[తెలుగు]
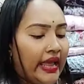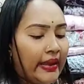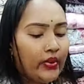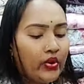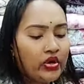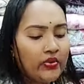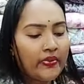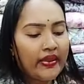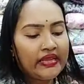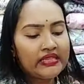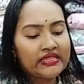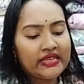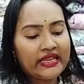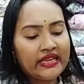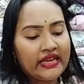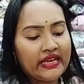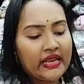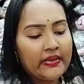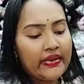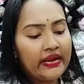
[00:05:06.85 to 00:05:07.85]
అమౌంట్ పే
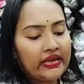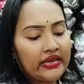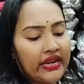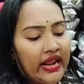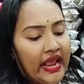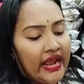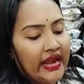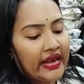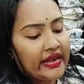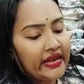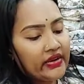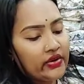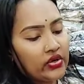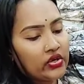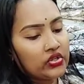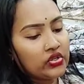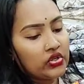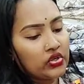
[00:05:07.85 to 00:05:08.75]
చేయగానే మీకు ట్రాక్ ఐడి కూడా